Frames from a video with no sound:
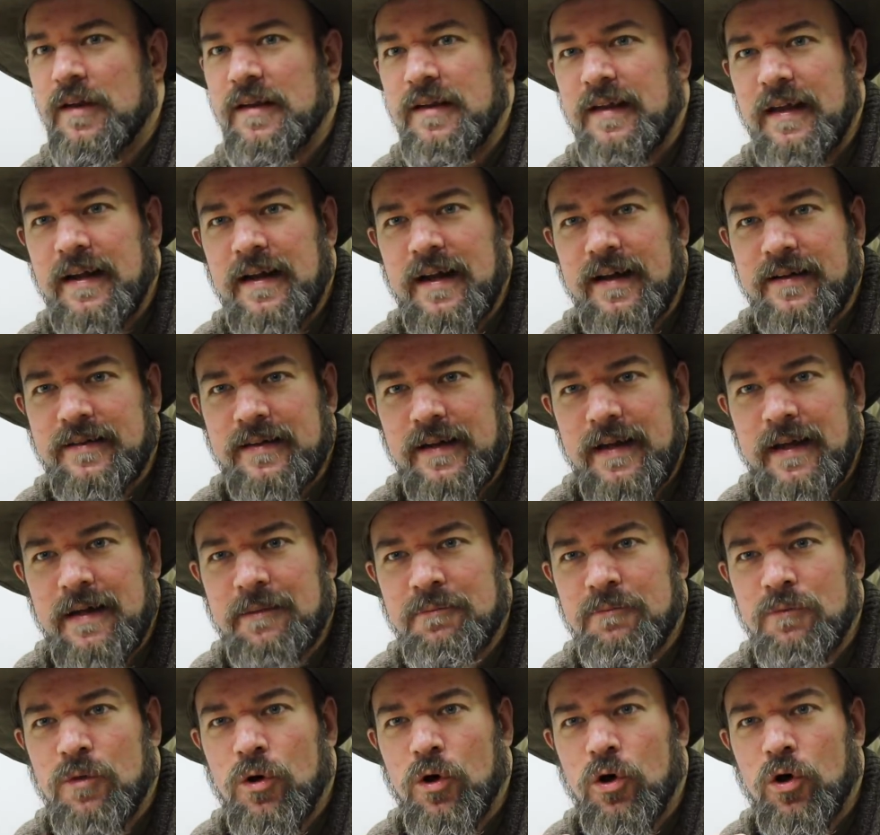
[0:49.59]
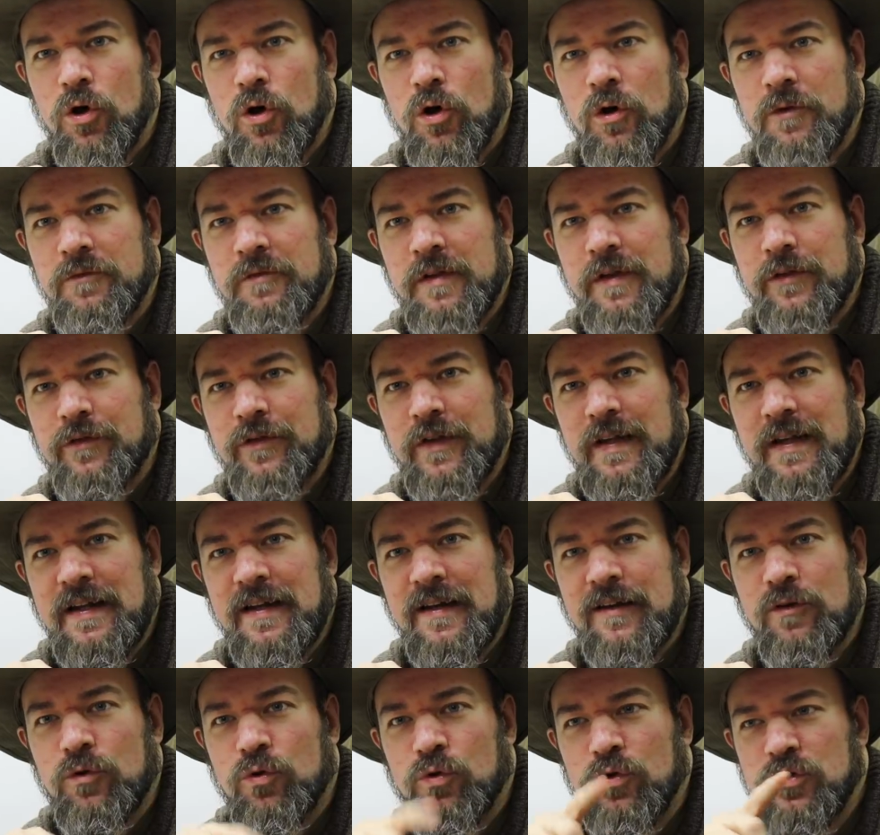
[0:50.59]
Je nachdem, äh, wie
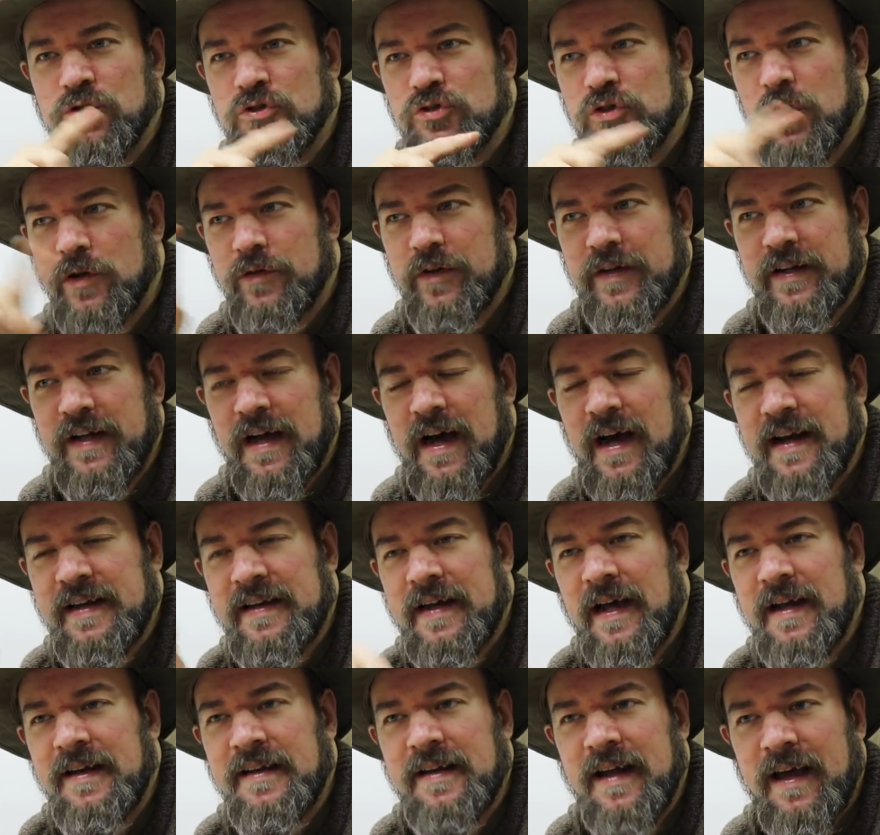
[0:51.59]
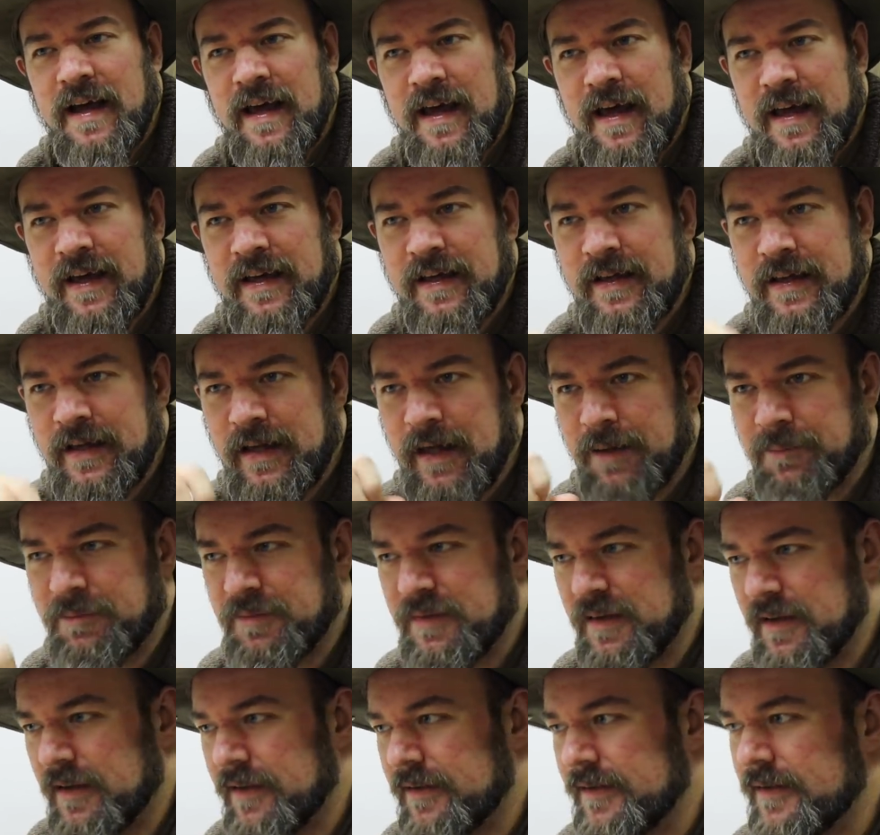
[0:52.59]
viele Kohlenstoffe da aneinander hängen,
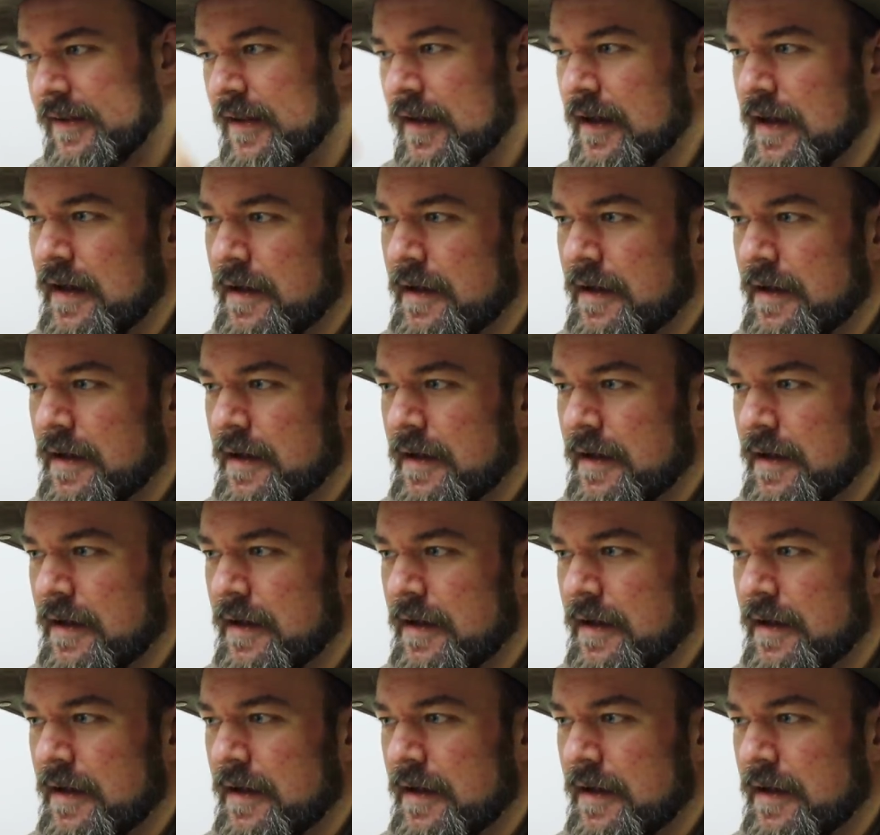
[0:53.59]
gibt es